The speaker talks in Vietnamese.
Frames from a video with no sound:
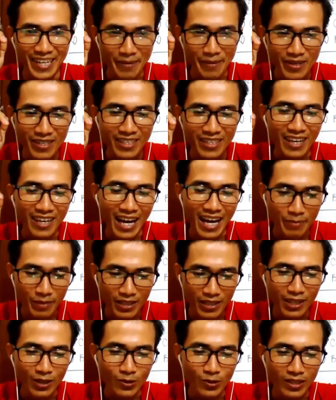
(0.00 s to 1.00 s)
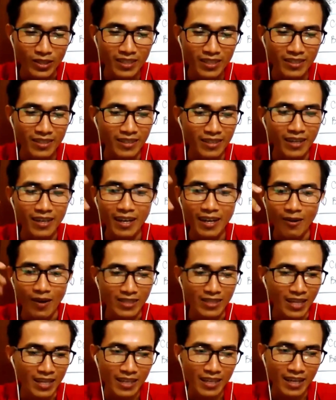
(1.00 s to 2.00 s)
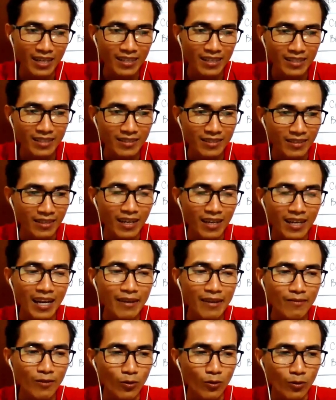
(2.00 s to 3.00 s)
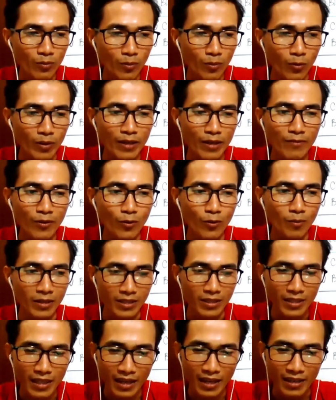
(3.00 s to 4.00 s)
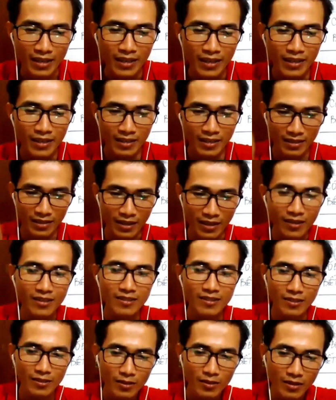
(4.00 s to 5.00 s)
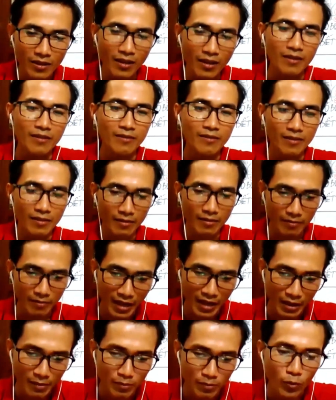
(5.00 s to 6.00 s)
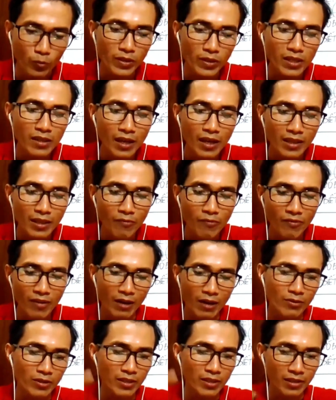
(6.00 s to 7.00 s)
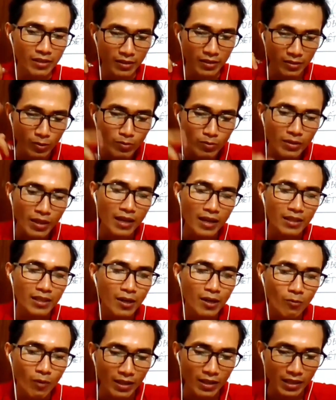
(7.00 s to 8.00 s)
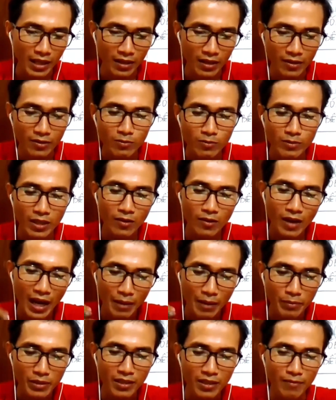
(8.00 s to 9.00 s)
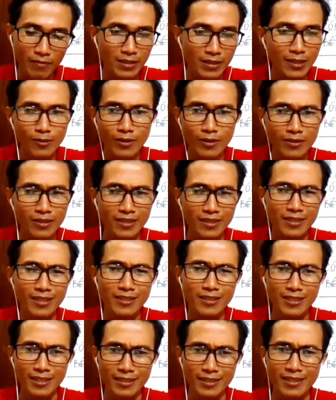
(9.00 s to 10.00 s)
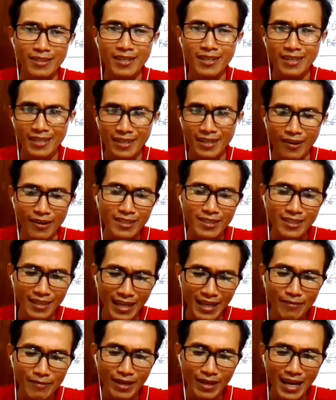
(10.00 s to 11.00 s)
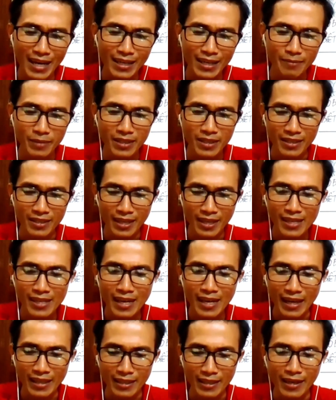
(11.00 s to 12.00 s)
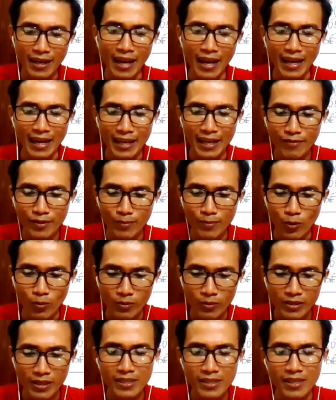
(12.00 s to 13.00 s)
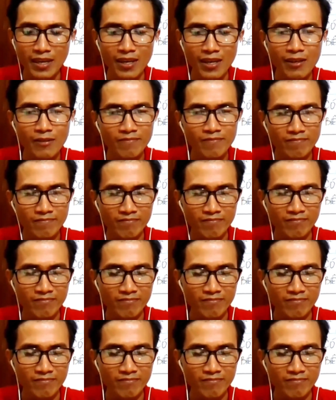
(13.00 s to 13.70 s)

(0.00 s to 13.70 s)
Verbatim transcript: nắm được giờ 20 giờ đầu tiên nên là hoàn thành cái những cái level một level mà chỉ dành đó nói như là dành một tiếng để tâm vào thì chúng ta chỉ cần hoàn thành nó chúng ta có 20 giờ và sau đó thì thực sự thôi anh chị level 2 này bây giờ thấy lại nhìn lại level 1 có thấy dễ không